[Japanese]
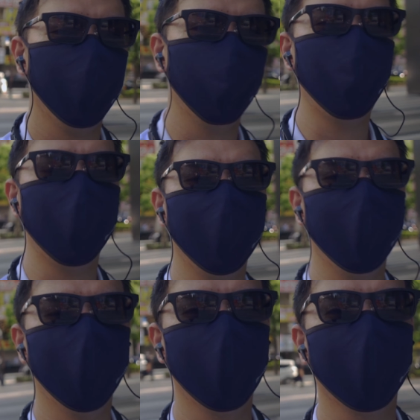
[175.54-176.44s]
やっぱり
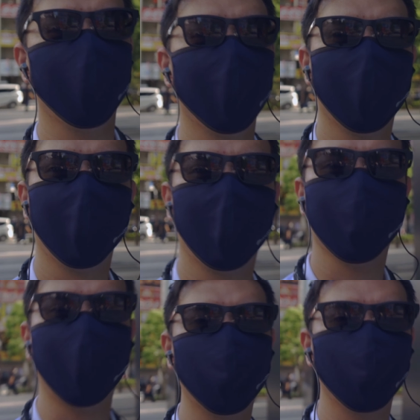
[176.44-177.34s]

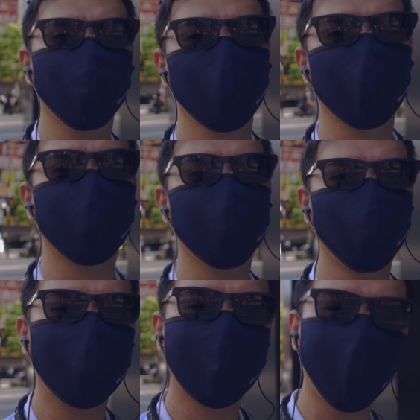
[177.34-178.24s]
買う
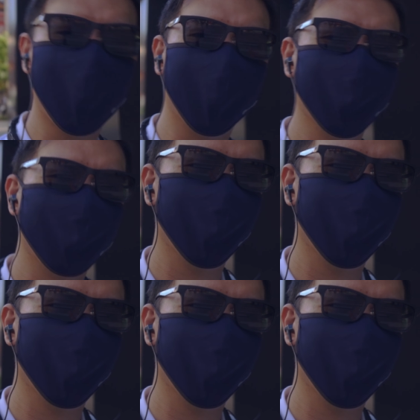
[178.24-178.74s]
としたらです